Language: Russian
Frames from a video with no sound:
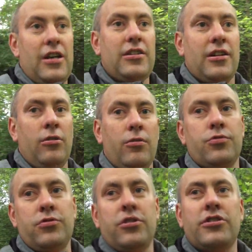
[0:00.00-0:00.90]
И этих голов
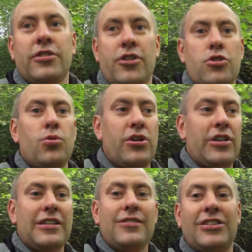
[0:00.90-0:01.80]
тут несколько штук,
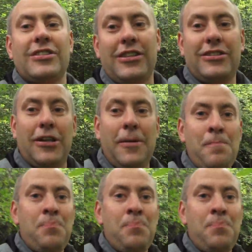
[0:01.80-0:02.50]
их надо все найти.